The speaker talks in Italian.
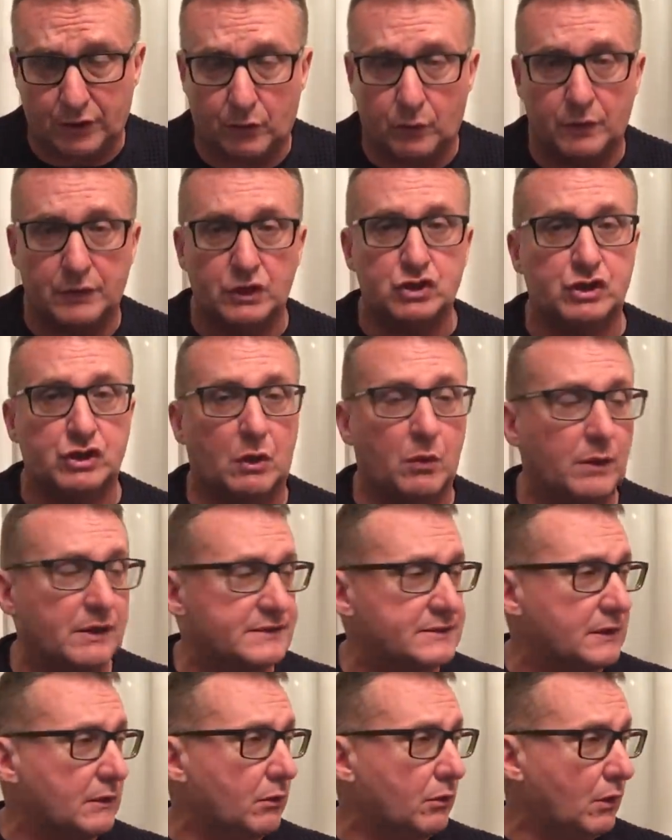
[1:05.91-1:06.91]
quindi c'è
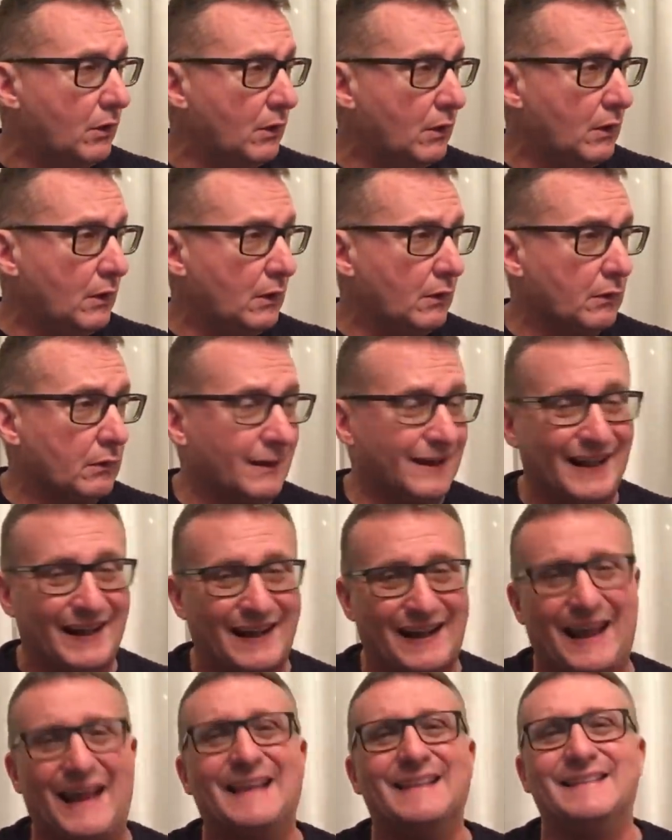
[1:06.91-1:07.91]
questo
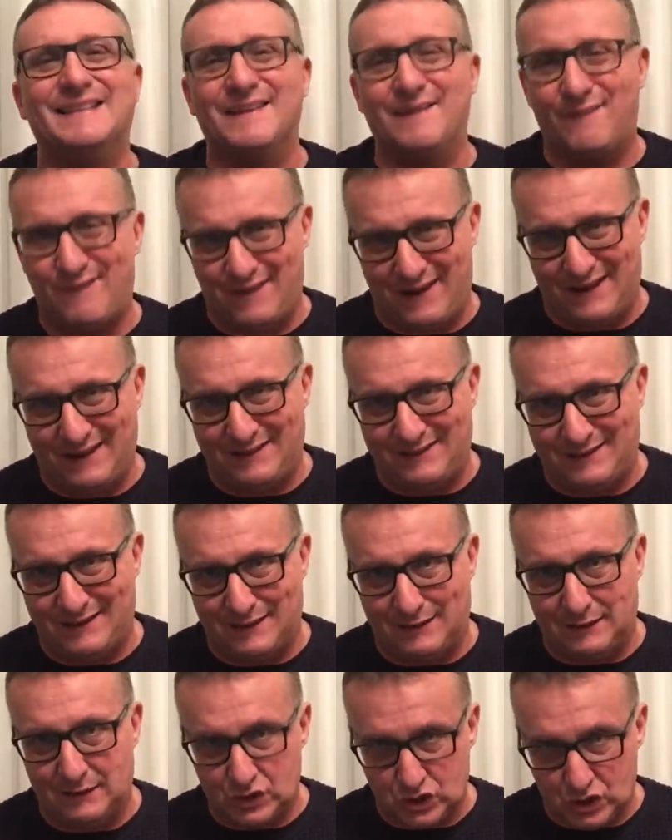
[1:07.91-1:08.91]
grande fetta
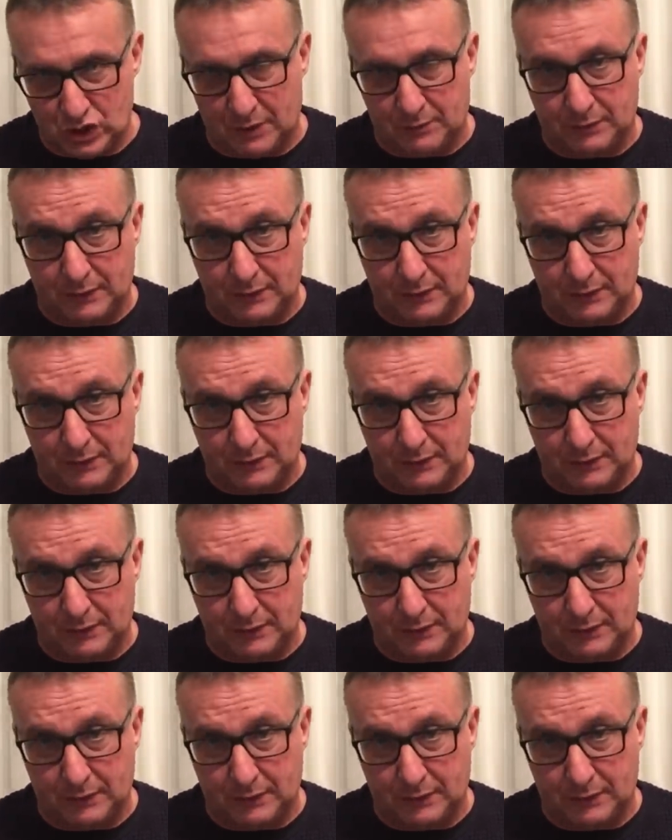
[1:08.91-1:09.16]
diciamo,